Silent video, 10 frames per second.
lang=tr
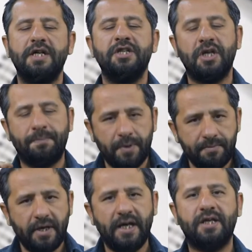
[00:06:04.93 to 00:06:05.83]

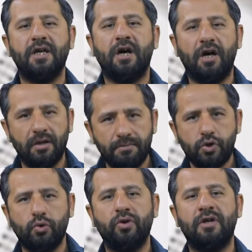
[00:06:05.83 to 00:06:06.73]
Yapım eki
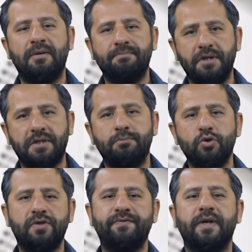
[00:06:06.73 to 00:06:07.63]
almış olan biz bu
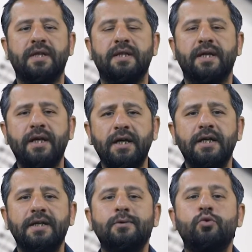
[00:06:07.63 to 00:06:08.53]
sıfatlara
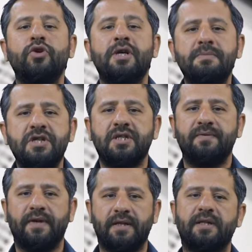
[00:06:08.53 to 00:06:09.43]
türemiş
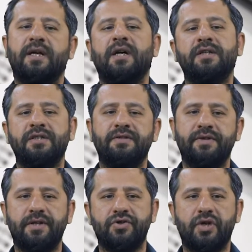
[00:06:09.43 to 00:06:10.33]
sıfatlar adını
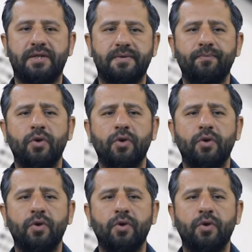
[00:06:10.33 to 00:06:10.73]
vereceğiz.